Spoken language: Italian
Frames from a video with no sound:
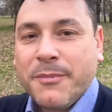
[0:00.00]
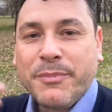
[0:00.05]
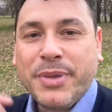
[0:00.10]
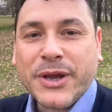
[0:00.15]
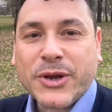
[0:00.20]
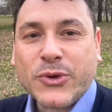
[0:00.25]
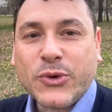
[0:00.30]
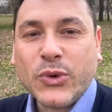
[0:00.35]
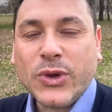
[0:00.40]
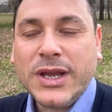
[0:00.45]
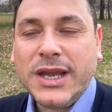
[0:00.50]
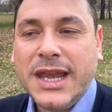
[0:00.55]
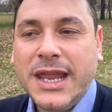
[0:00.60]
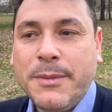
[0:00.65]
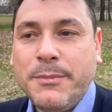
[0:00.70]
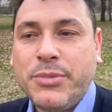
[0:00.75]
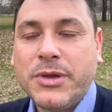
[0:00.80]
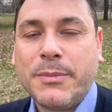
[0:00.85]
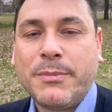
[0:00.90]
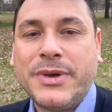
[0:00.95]
Per cui
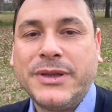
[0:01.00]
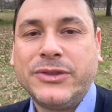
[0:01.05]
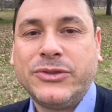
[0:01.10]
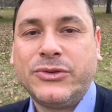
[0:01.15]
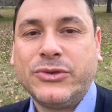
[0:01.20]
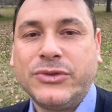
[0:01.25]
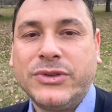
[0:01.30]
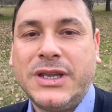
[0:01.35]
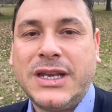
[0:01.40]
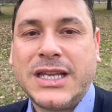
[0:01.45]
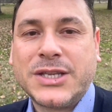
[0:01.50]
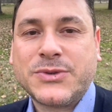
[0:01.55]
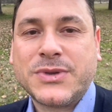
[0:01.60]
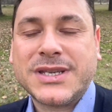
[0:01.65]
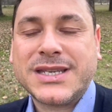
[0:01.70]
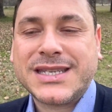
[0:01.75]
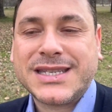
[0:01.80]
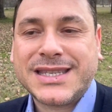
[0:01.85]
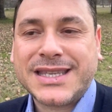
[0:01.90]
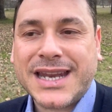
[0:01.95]
l'empio abbandoni la sua
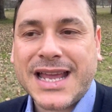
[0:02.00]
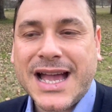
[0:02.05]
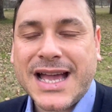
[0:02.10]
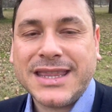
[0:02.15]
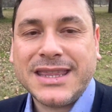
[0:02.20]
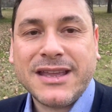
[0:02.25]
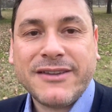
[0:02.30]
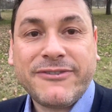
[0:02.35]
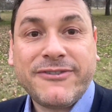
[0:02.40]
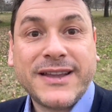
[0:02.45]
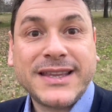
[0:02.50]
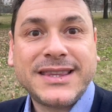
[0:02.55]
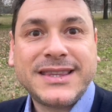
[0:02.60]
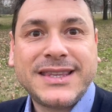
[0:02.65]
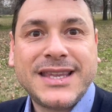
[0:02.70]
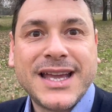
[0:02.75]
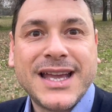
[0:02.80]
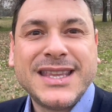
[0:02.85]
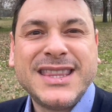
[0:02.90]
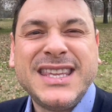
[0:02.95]
strada
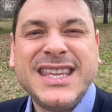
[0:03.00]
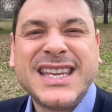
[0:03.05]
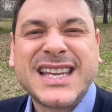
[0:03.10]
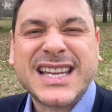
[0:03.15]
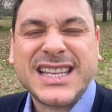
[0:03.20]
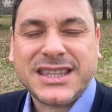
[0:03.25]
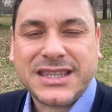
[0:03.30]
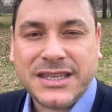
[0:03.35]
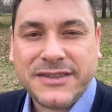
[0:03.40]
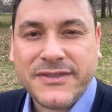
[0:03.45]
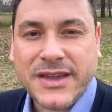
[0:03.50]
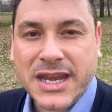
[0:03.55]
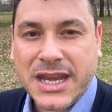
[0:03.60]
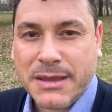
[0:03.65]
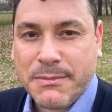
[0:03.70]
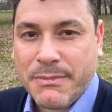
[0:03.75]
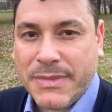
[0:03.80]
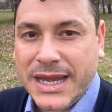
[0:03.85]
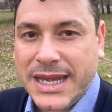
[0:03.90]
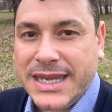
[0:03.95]
fatta di cattiveria
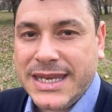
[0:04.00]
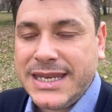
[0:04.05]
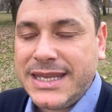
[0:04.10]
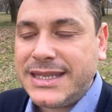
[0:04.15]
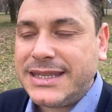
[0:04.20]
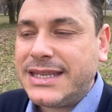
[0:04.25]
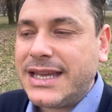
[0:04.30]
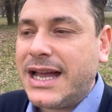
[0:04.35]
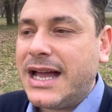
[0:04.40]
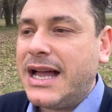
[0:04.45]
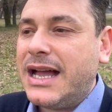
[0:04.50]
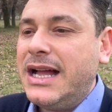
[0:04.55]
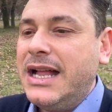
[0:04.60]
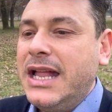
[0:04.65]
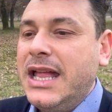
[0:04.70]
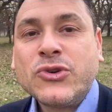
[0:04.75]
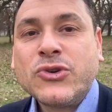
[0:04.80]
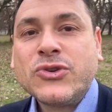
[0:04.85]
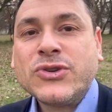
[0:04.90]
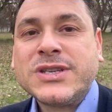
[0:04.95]
e malignità,
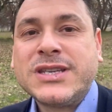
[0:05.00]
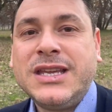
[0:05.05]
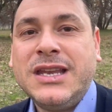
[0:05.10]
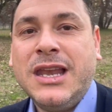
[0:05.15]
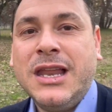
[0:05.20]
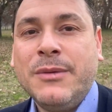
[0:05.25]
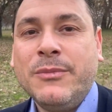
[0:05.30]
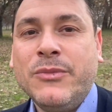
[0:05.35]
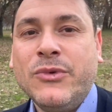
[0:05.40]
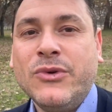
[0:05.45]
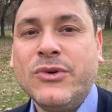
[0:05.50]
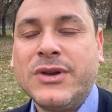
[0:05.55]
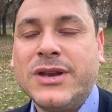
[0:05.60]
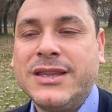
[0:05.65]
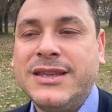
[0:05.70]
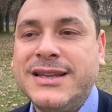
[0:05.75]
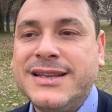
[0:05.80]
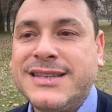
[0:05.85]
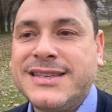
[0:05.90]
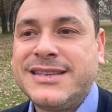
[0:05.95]
così l'amore
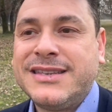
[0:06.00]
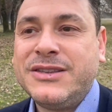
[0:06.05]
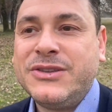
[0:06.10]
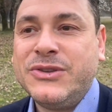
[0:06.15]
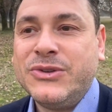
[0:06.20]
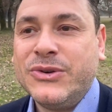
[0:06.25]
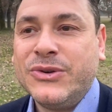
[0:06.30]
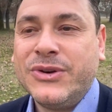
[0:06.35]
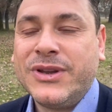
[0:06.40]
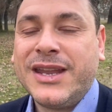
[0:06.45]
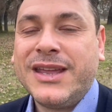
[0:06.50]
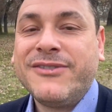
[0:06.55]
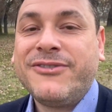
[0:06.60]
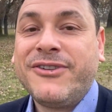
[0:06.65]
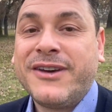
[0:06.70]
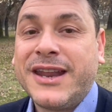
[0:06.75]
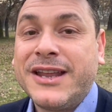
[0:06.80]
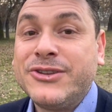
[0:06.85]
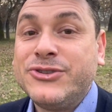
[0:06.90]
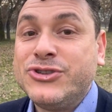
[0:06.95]
del Signore
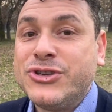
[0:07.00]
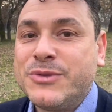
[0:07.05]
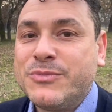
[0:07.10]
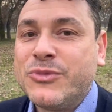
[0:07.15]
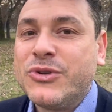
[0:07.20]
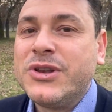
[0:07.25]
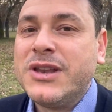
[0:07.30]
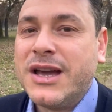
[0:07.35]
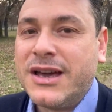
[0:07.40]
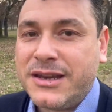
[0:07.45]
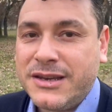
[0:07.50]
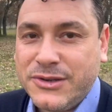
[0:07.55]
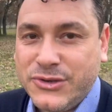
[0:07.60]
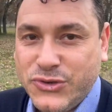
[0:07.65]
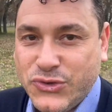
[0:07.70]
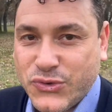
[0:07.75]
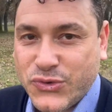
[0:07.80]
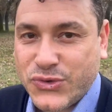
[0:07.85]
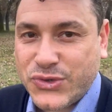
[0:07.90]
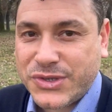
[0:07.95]
farà germogliare il
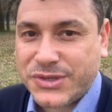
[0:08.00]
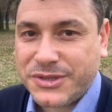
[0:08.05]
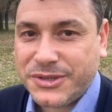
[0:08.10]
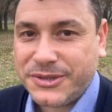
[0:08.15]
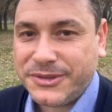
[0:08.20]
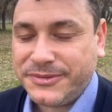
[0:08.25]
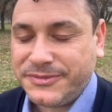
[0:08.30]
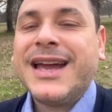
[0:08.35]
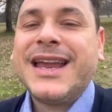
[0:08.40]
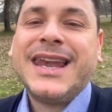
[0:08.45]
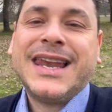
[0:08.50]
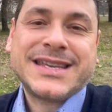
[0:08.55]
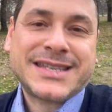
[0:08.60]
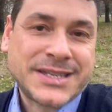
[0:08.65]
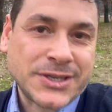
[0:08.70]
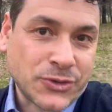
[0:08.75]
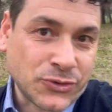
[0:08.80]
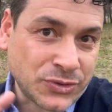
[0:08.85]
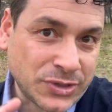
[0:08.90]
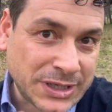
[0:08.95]
giusto. La
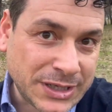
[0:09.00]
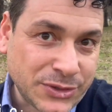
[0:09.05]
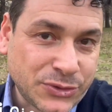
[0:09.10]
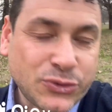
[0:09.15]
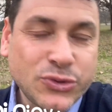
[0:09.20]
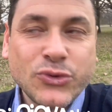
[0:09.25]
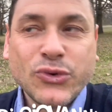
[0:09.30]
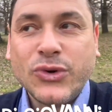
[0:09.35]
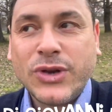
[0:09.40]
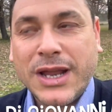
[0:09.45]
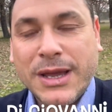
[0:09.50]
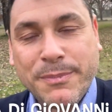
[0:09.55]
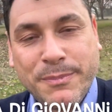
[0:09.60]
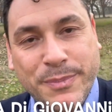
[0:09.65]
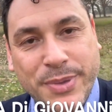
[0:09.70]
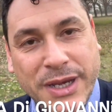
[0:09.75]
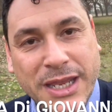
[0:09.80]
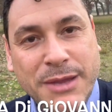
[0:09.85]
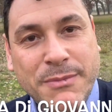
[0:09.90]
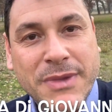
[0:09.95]
seconda lettura,
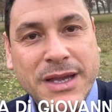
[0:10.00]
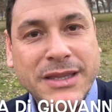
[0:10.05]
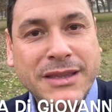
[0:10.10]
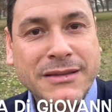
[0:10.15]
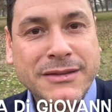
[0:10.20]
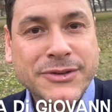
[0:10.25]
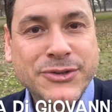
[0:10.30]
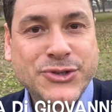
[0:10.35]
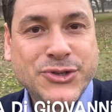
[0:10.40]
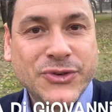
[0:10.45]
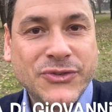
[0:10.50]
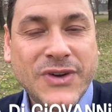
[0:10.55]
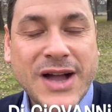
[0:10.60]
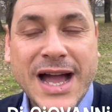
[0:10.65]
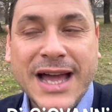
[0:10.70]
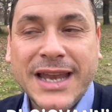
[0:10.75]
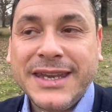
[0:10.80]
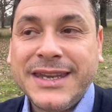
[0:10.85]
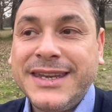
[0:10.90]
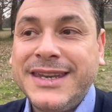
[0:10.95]
prima
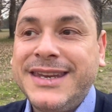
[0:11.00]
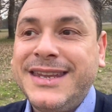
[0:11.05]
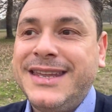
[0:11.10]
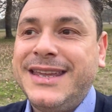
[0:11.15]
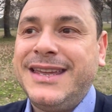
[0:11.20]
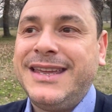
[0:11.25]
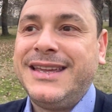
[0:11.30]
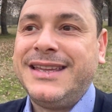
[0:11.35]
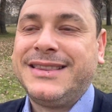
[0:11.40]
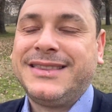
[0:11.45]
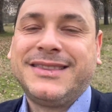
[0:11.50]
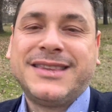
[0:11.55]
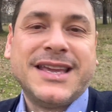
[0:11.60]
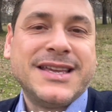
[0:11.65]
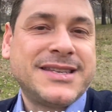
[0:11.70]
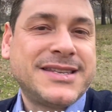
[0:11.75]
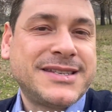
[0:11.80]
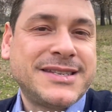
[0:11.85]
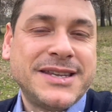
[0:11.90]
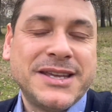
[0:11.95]
Giovanni,
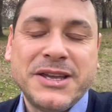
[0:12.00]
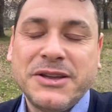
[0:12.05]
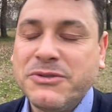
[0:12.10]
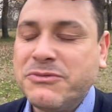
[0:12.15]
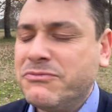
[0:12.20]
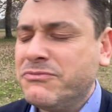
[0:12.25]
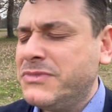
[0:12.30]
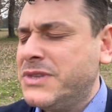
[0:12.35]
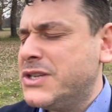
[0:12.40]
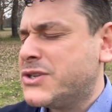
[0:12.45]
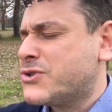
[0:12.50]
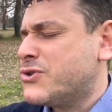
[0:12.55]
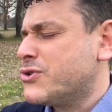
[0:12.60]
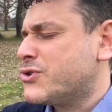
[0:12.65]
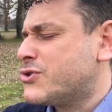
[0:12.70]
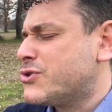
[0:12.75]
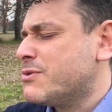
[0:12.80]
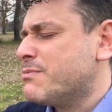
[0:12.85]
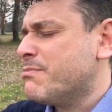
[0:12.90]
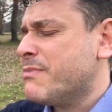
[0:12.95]
tesse un
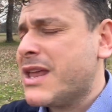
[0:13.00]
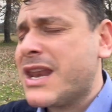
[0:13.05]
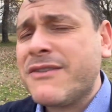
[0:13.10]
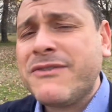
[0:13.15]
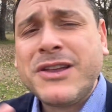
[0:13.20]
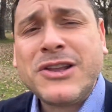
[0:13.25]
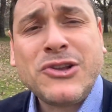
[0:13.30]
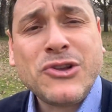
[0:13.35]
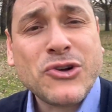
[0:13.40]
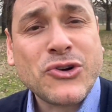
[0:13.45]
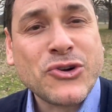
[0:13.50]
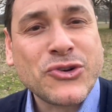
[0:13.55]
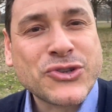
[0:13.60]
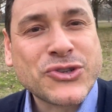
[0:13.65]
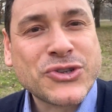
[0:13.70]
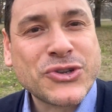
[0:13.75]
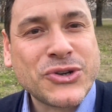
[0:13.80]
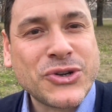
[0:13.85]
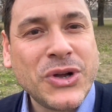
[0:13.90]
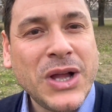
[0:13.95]
discorso
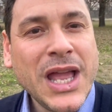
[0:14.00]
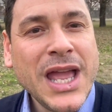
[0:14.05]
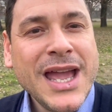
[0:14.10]
meraviglioso